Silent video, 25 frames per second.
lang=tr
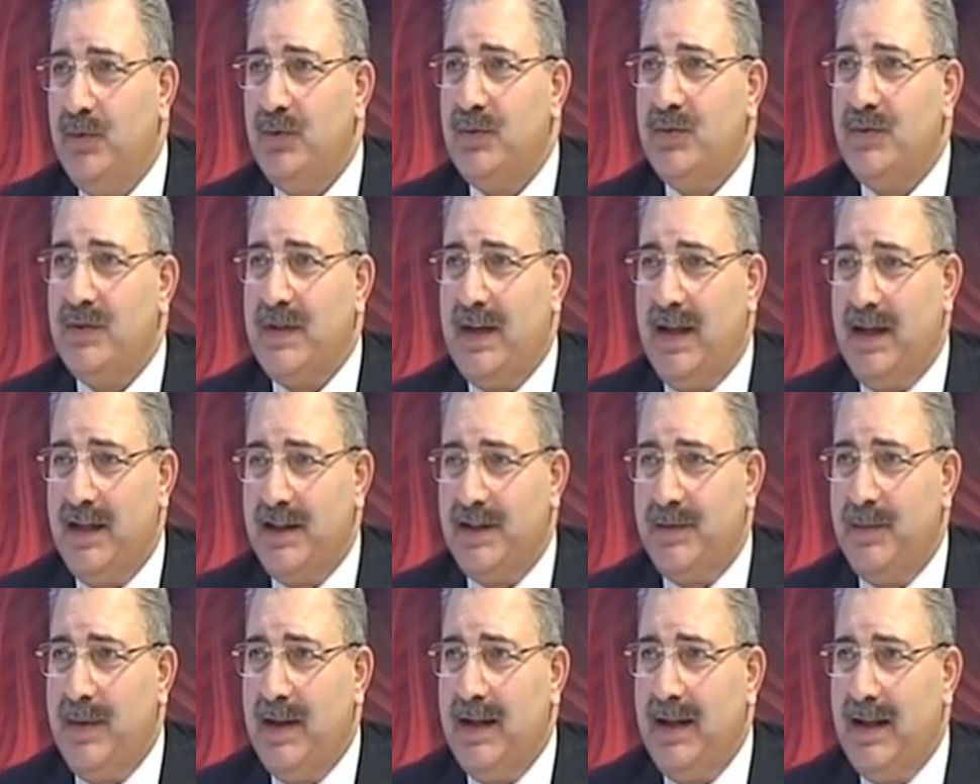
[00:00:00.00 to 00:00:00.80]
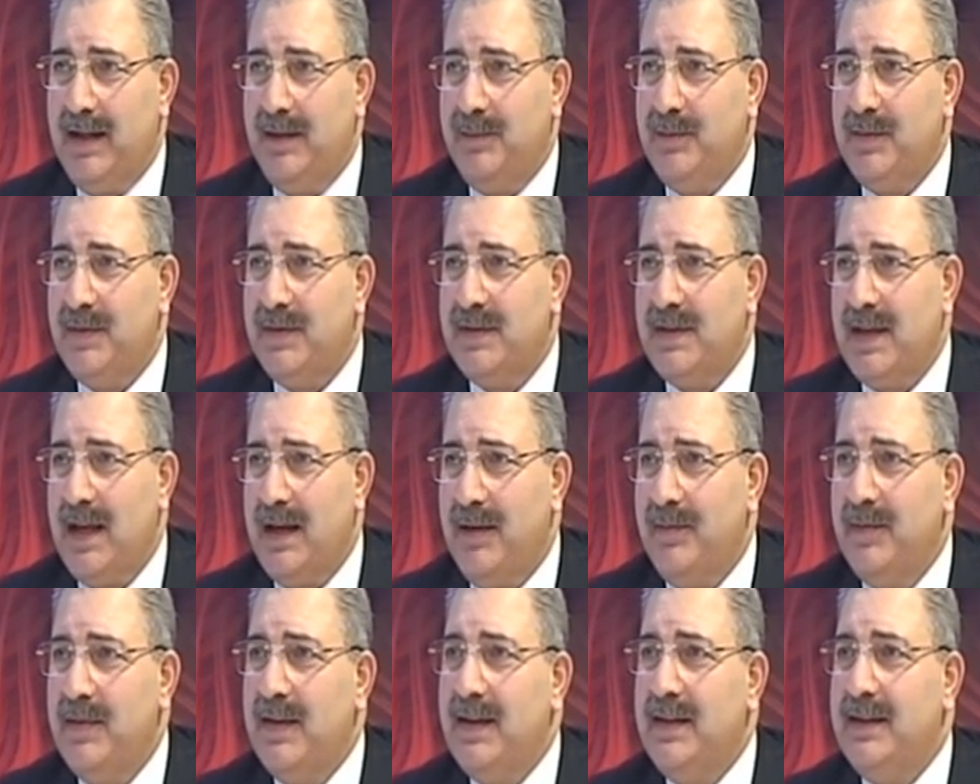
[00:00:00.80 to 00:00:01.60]
Bu
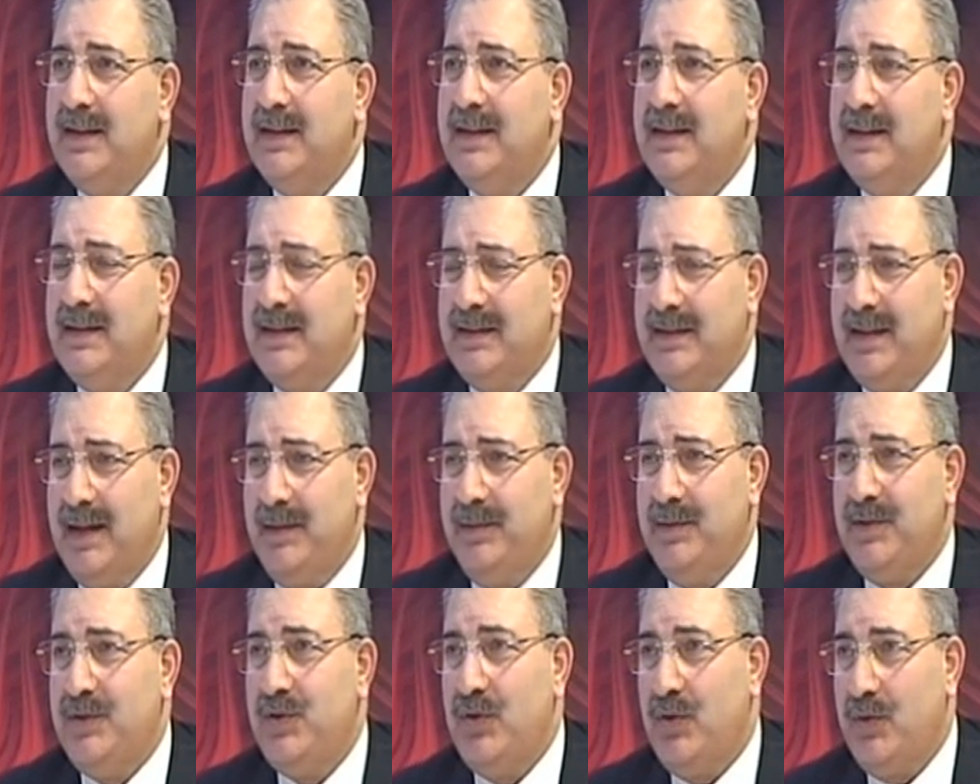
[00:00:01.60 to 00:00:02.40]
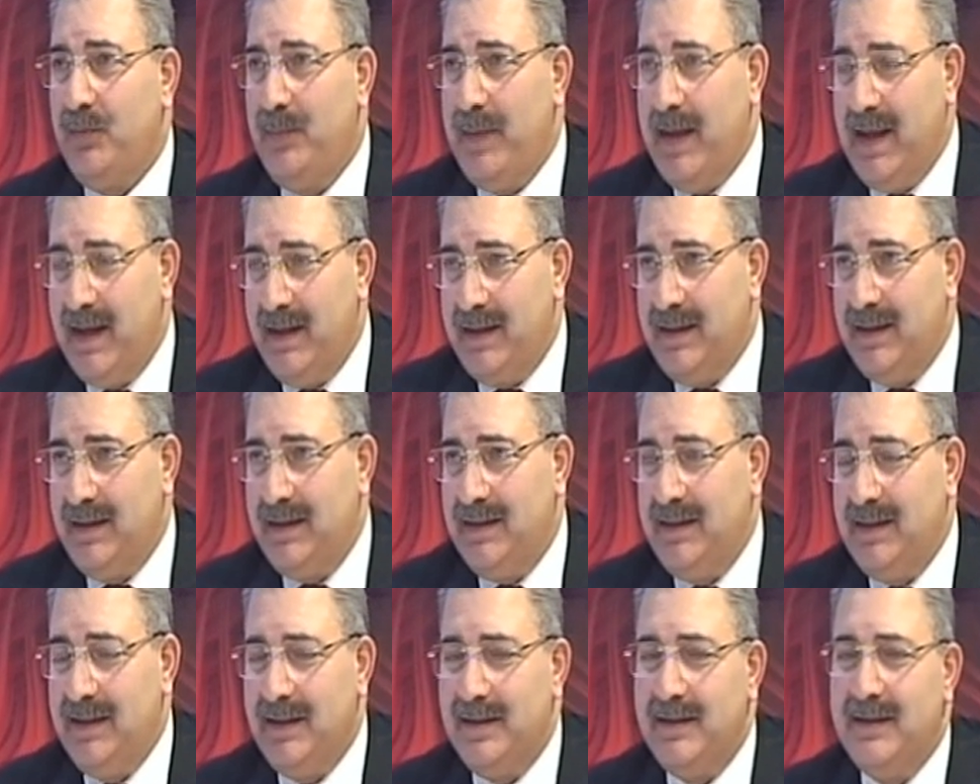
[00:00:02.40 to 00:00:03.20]
çalışmalarımızda e, tabii çok
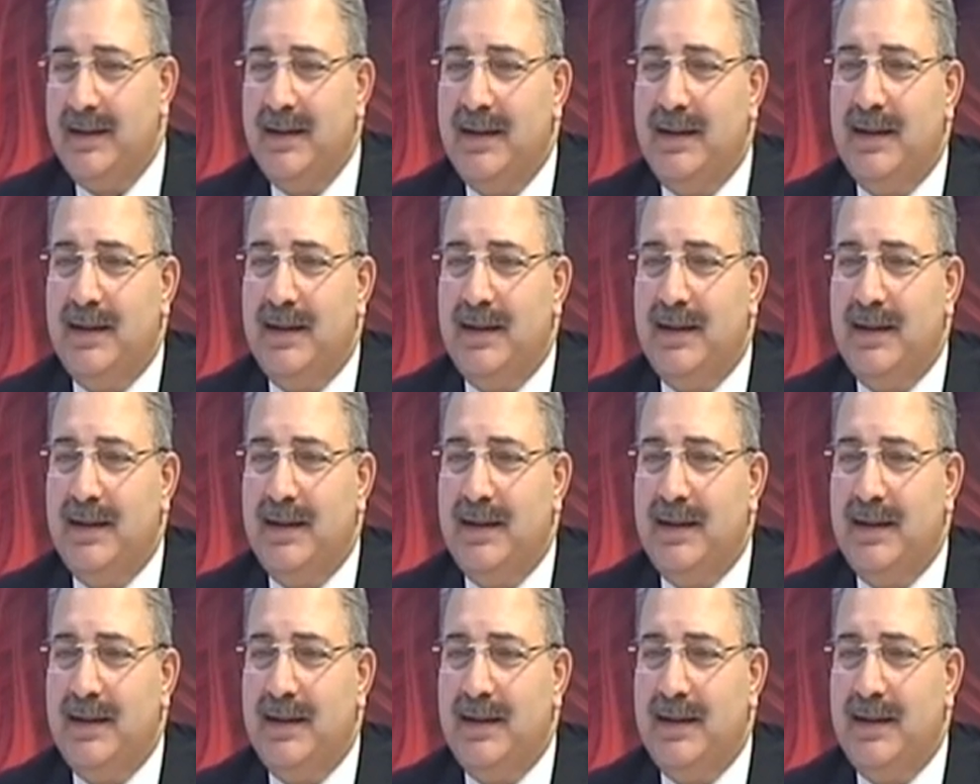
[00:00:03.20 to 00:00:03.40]
beğenildi.